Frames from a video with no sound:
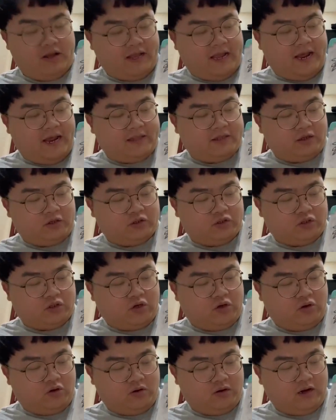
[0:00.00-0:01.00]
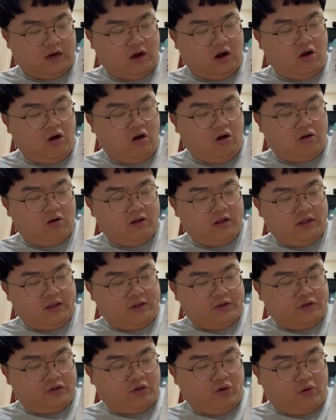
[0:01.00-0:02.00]
看到之后，然后
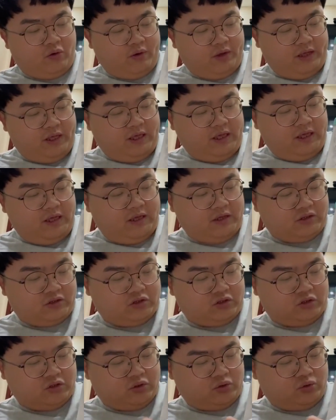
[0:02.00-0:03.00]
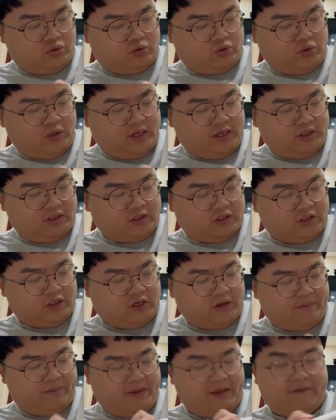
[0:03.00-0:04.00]
就一直追着这
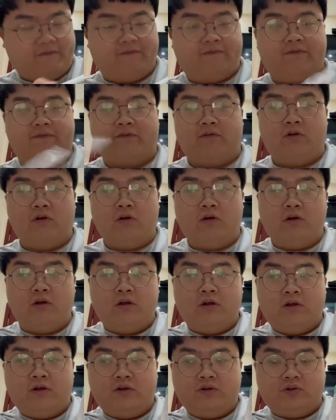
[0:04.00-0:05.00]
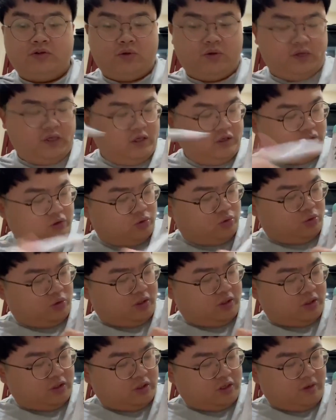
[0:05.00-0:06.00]
个蝙蝠，就一直
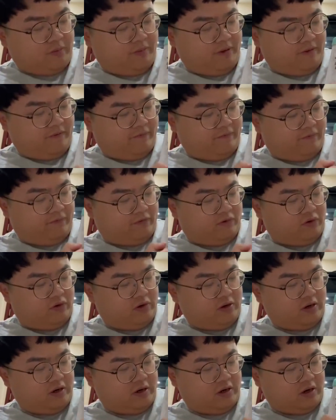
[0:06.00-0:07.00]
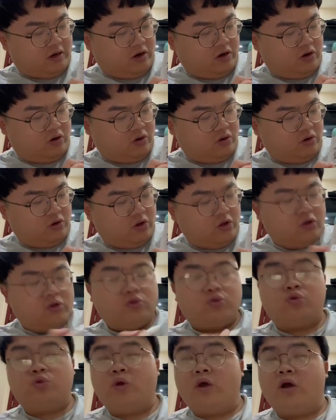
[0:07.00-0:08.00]
追着这个蝙蝠。然后
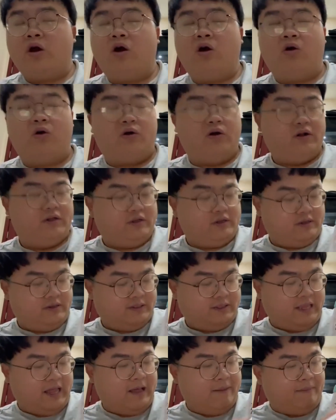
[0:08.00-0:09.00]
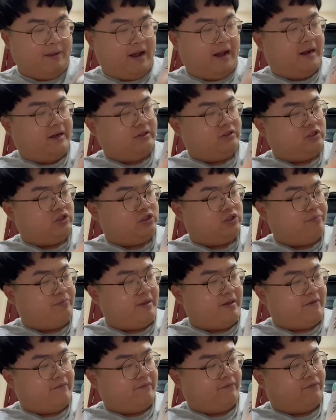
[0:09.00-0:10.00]
最后它把这只
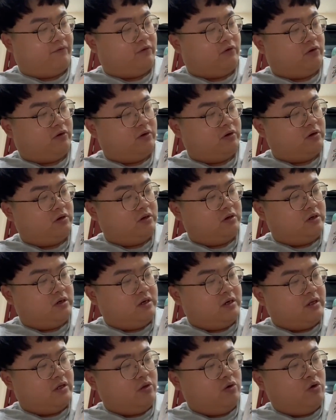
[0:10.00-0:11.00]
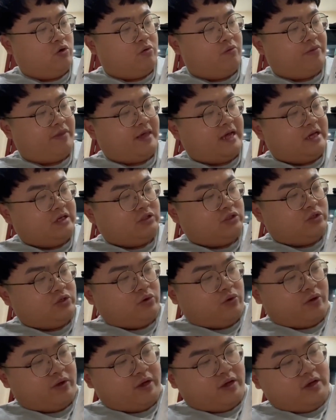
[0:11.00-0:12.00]
蝙蝠，因为我们家是
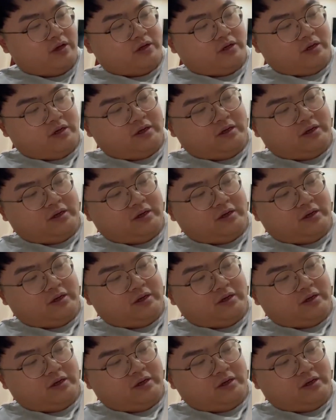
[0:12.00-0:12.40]
有一个